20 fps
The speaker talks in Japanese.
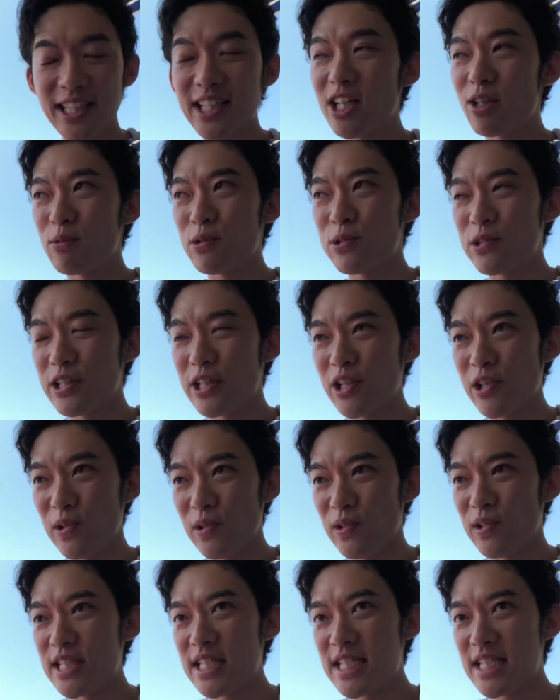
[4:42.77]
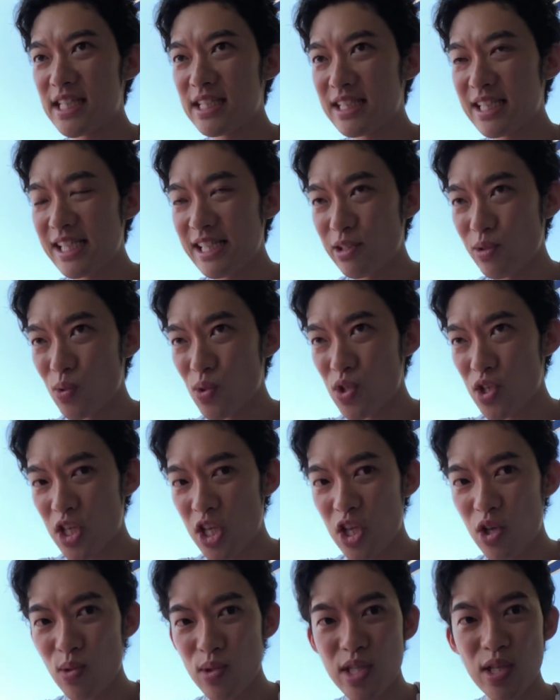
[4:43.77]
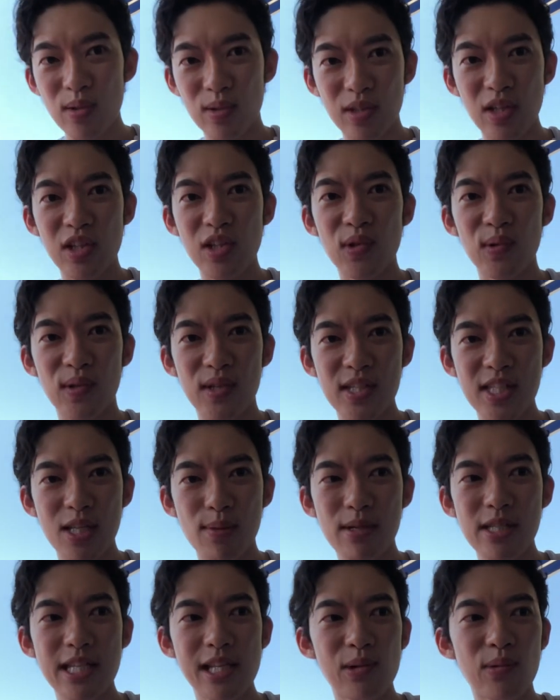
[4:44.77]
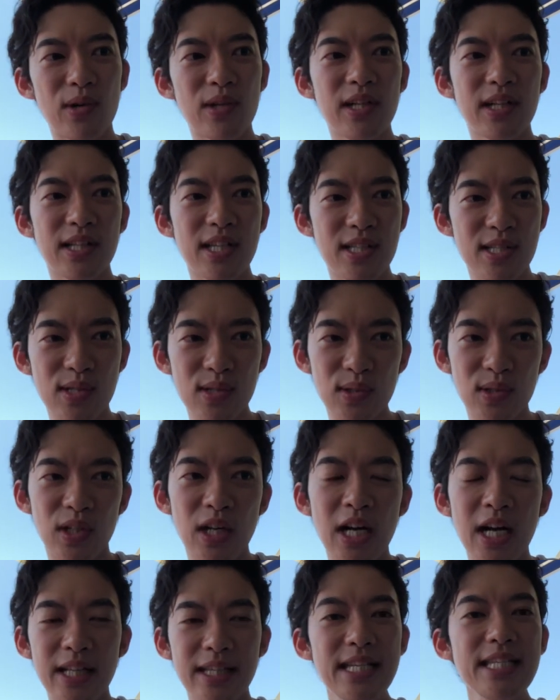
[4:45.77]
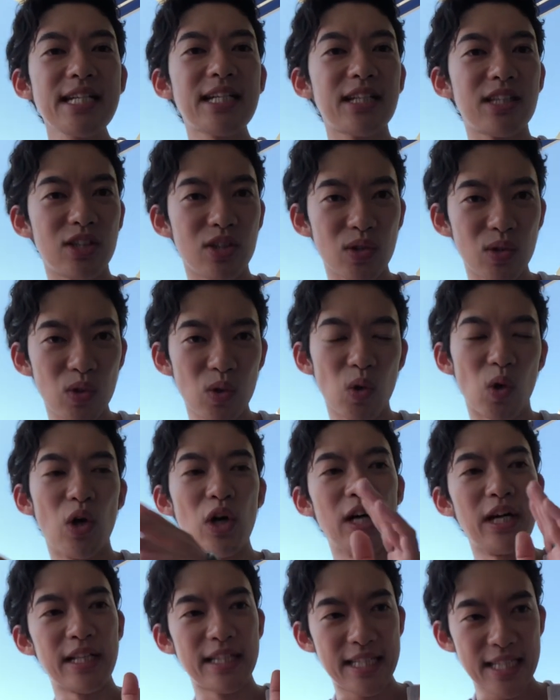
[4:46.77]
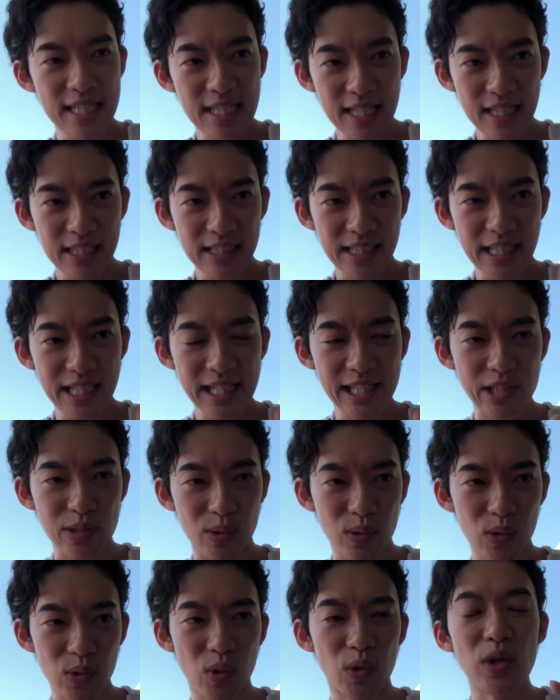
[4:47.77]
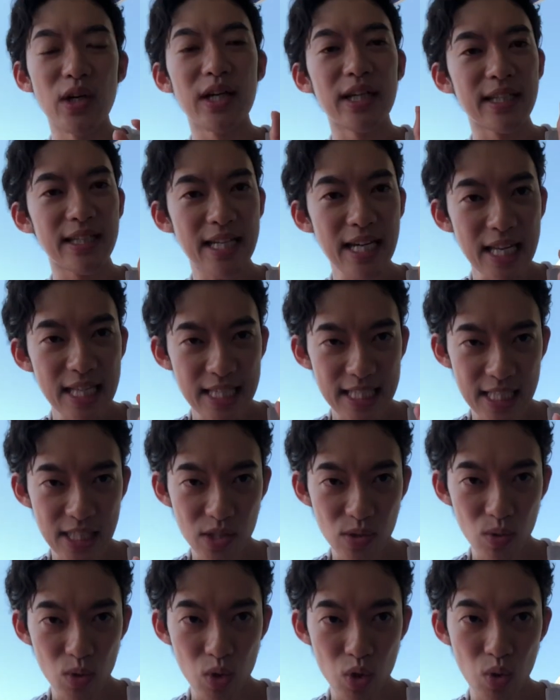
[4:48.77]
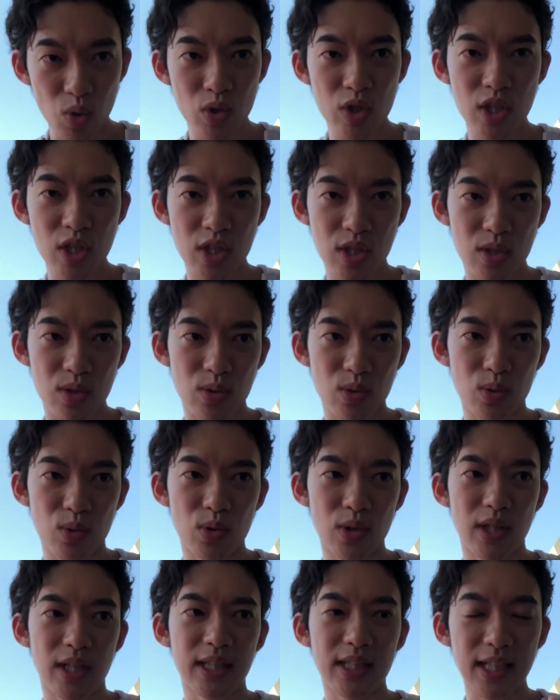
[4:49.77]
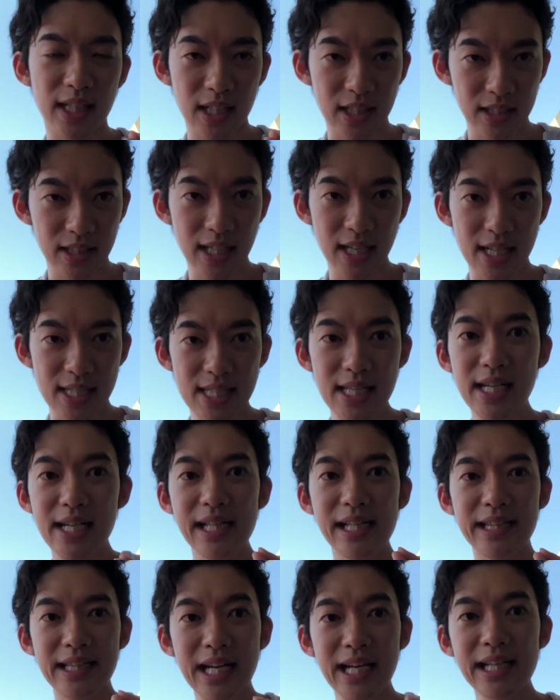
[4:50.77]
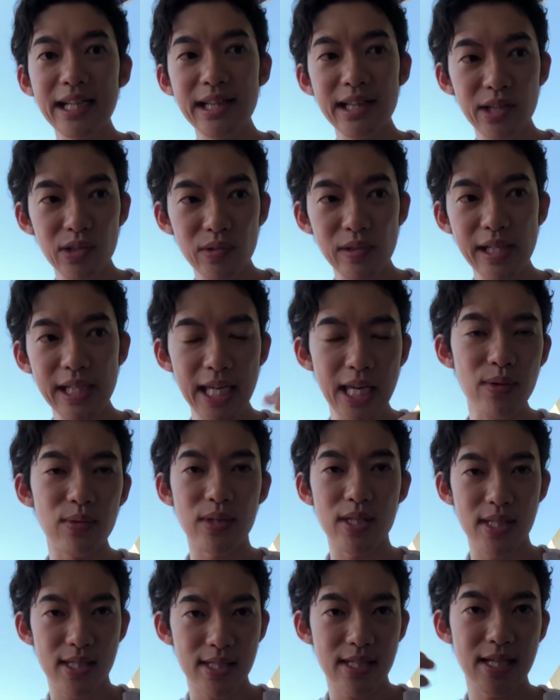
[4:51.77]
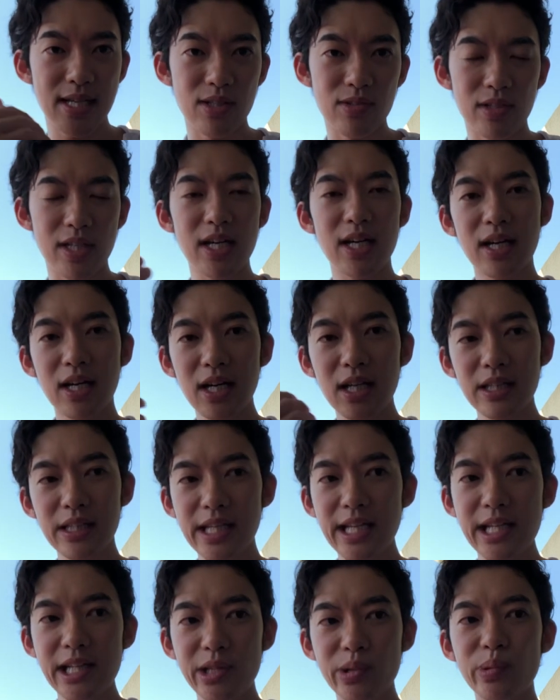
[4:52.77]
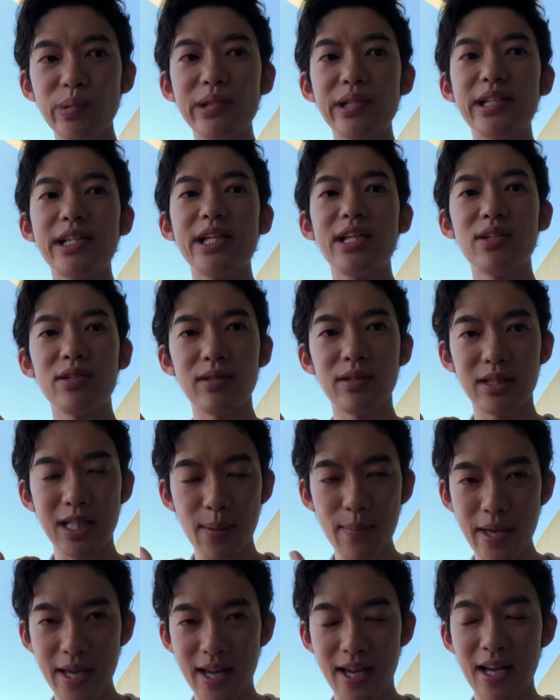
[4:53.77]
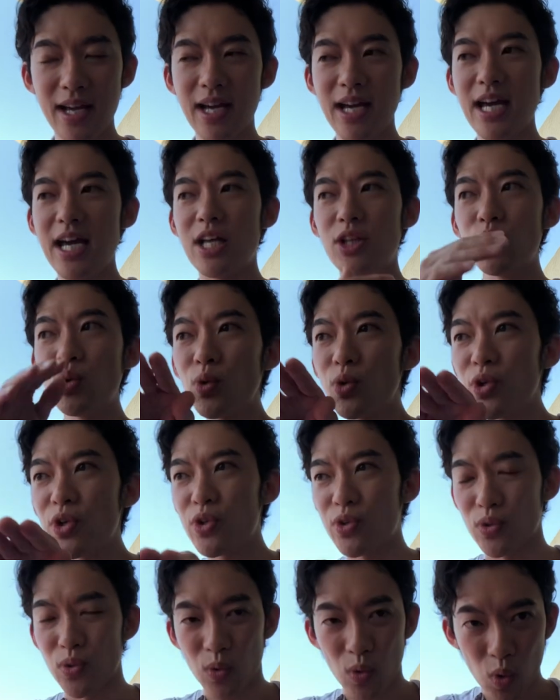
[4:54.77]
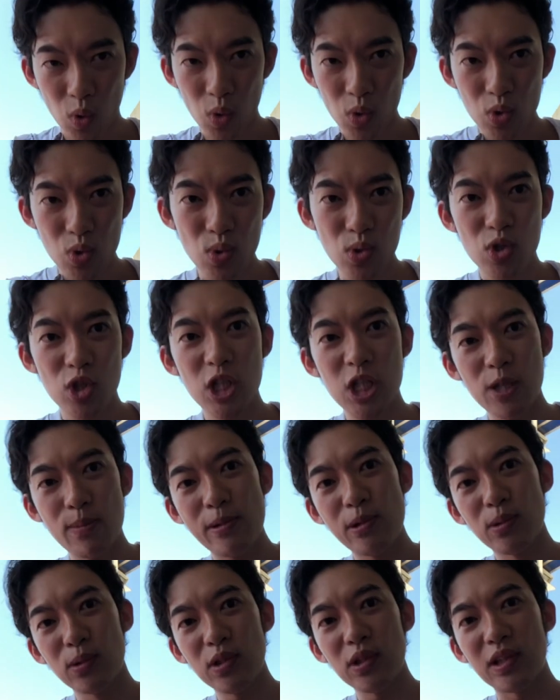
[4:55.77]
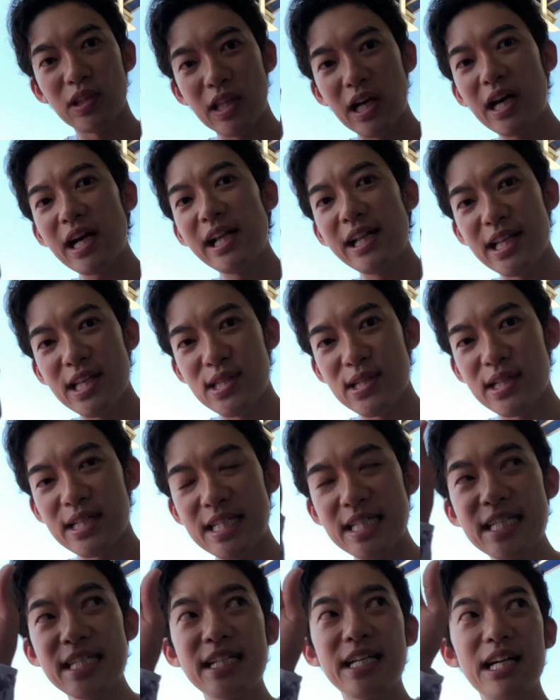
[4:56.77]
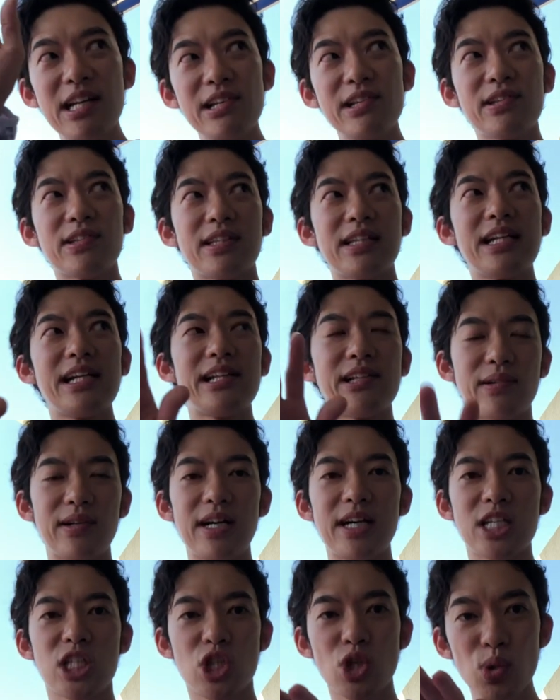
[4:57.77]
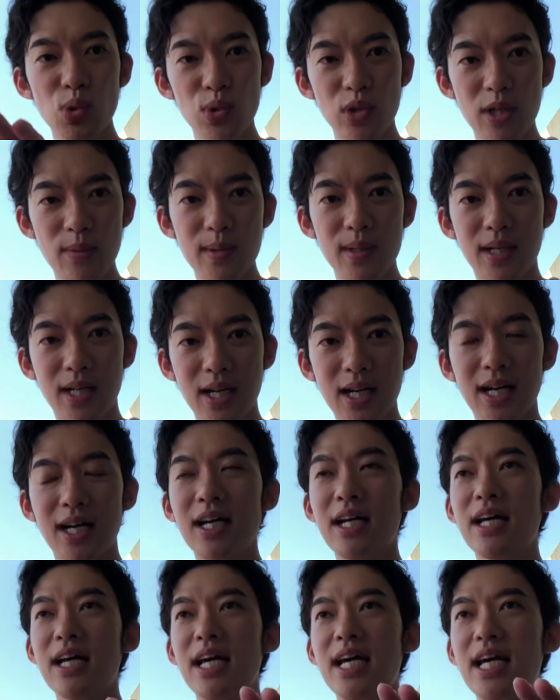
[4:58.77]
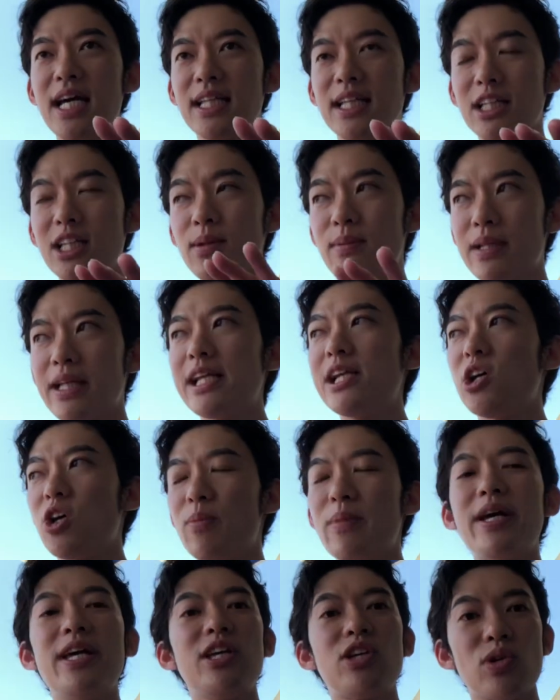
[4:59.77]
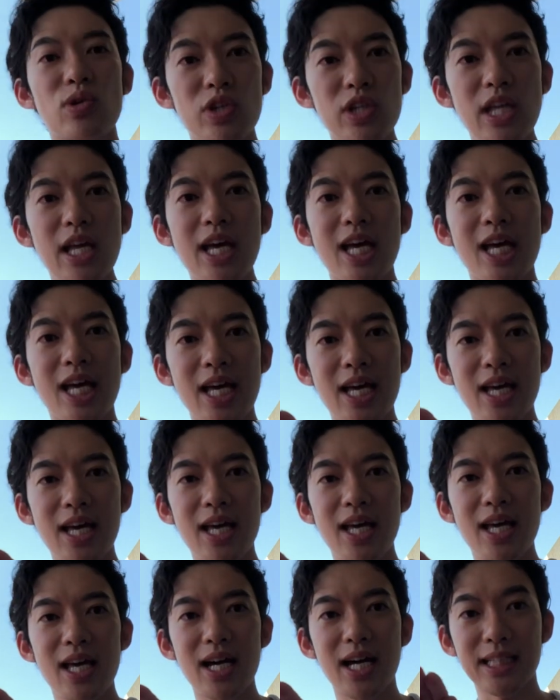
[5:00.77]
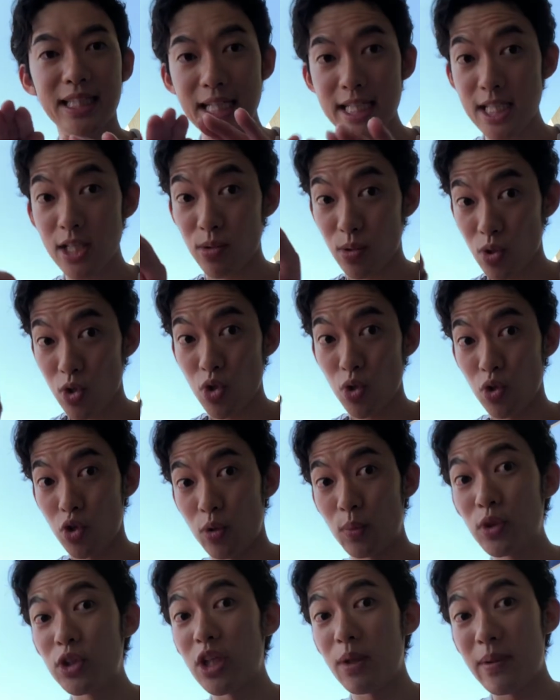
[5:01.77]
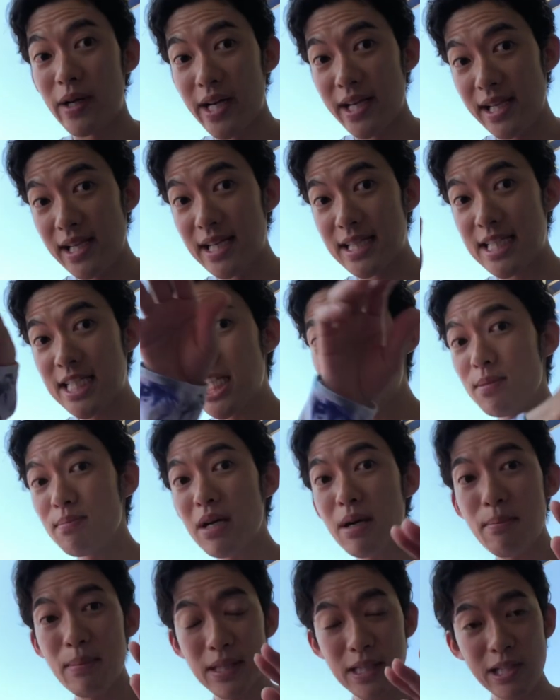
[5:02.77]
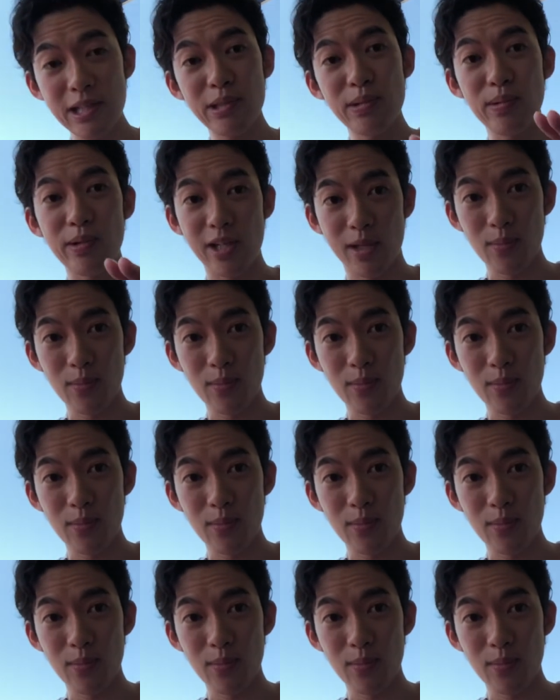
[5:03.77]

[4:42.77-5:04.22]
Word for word: だから僕が今日自信がない人こそ起業せよって言ってるのはですね、まさにこれなんですけど、なぜかっていうと自信がない人ほど現実を直視する能力が高くて、さらに他人の意見をですね客観的に取り入れるため能力の向上するスピードっていうのは高いんです。だから自信がある人とない人が素人レベルから例えば何かを勉強して新しいことをしようと思った場合には、自信満々な人よ